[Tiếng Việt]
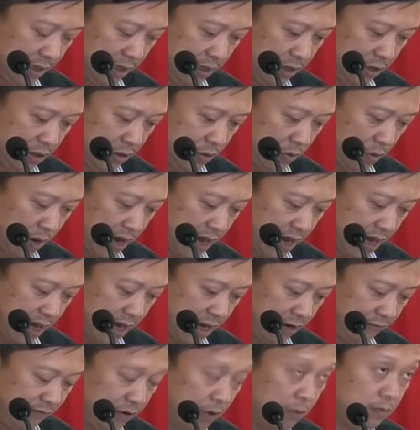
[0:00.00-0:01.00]
và ý nghĩa của
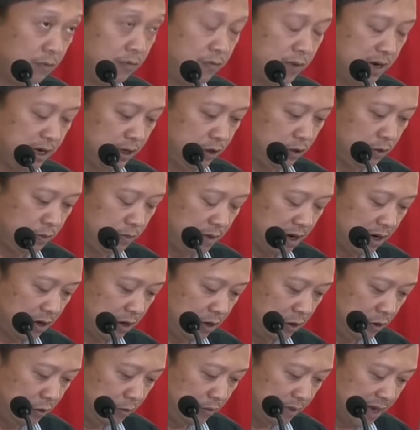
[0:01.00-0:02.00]
công tác đảm bảo trật tự
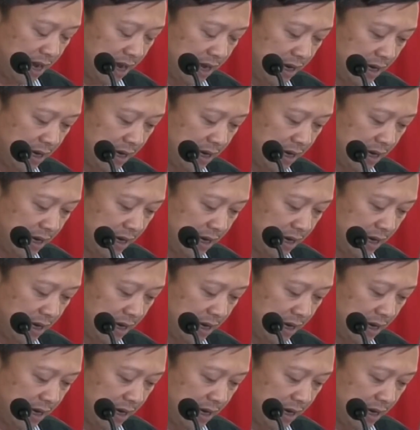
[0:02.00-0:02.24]
an toàn giao